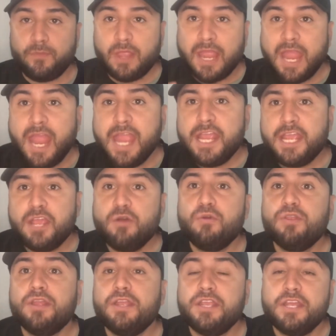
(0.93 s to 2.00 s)
Hey, ¿qué
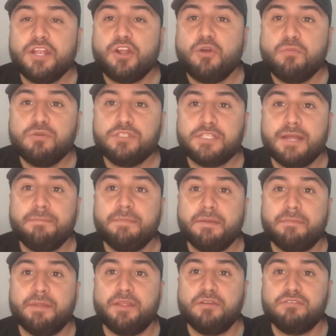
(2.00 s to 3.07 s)
onda, Jir? ¿Cómo están?
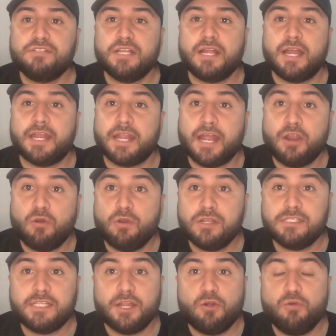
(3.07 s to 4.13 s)
Bienvenidos al canal. Hoy les
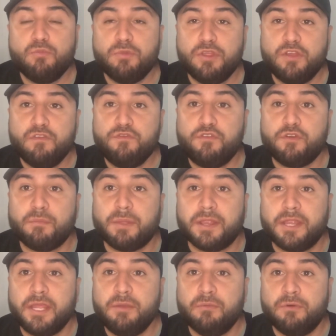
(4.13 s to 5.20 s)
traigo un video
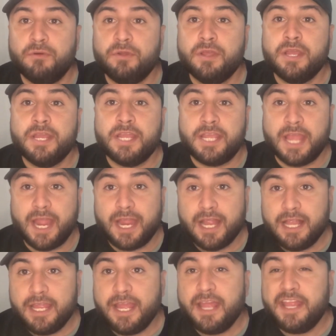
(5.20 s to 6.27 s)
informativo, ya que
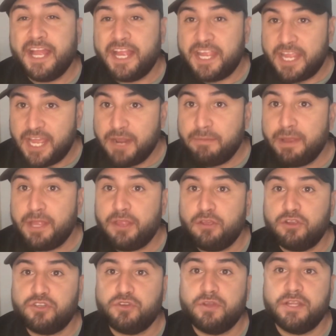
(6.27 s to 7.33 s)
el día de ayer,
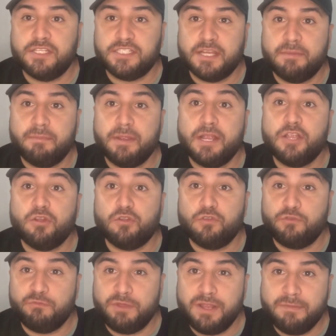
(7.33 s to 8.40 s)
28 de diciembre del
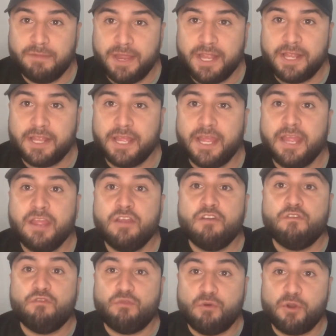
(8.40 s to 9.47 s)
2020,
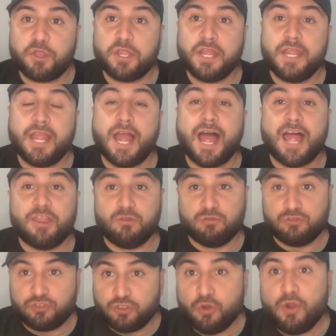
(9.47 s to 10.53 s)
Fortnite
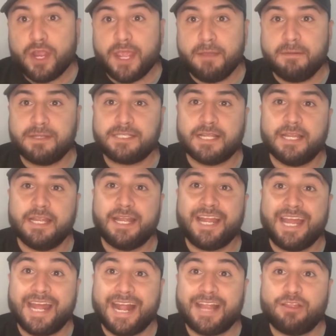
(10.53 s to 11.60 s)
anunció que iba a salir
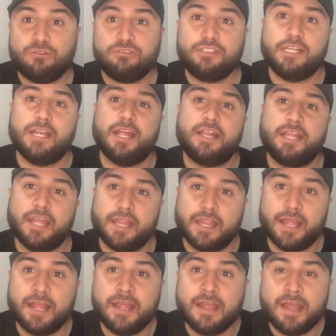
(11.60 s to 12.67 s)
Kratos en la
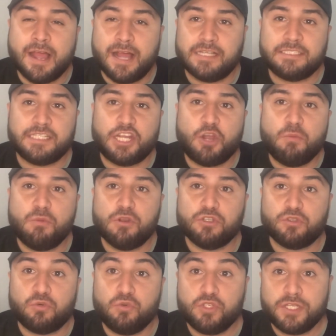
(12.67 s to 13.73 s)
tienda. Así como lo
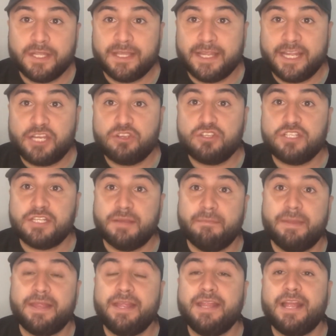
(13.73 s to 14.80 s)
escuchan, de hecho, si se
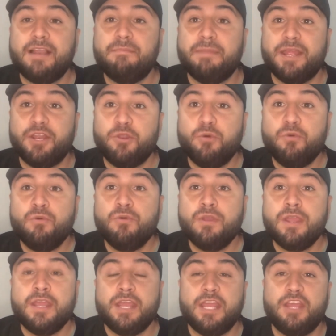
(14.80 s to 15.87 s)
meten al menú
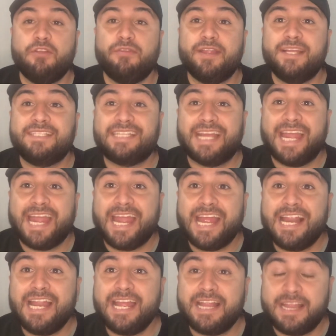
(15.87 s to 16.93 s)
y donde dice
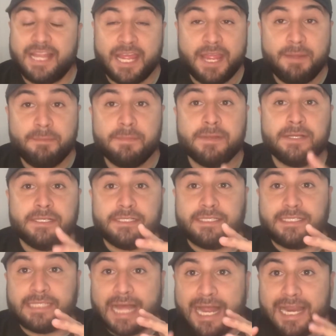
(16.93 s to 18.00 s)
LT,
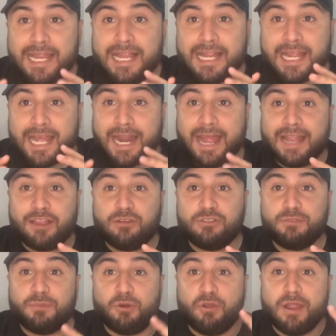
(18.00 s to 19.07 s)
sale el
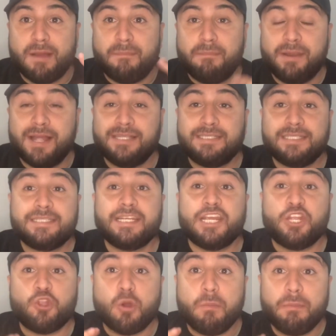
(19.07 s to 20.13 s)
Kratos, pero le aplastas y
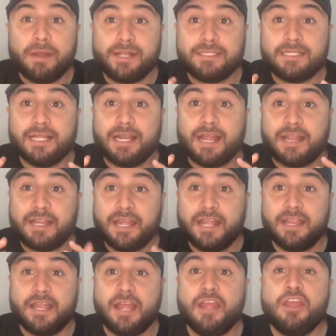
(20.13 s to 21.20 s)
no aparece en la
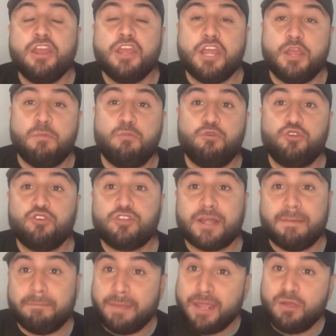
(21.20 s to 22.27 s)
tienda. Y muchos
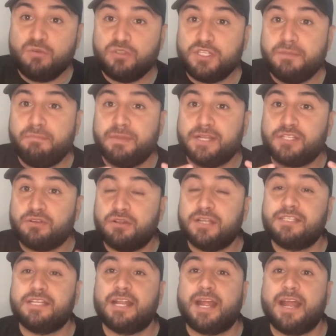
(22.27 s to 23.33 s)
amigos y personas
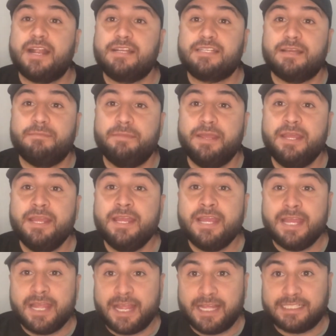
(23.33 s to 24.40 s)
cercanas a mí
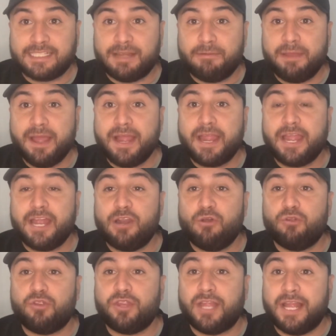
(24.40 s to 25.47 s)
que sabían que
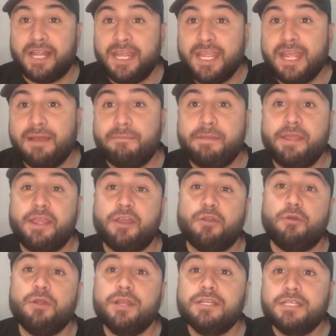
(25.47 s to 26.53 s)
lo tenía me
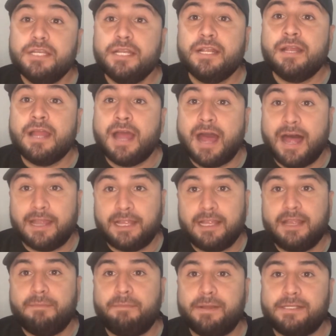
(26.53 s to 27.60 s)
dijeron: Oye, Jir, a ti
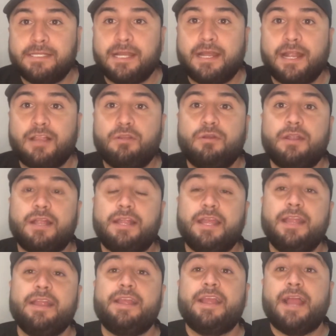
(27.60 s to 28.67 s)
te aparece Kratos en la
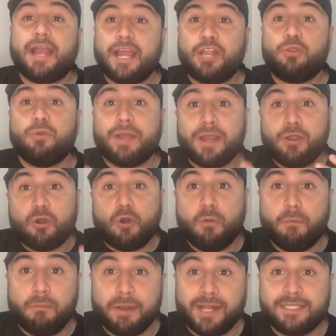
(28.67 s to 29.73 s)
tienda ya que tú ya lo
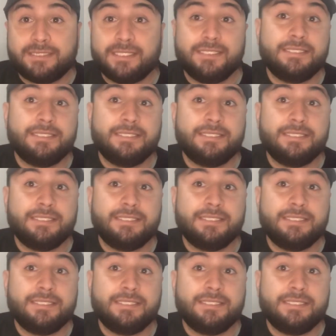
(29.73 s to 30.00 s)
compraste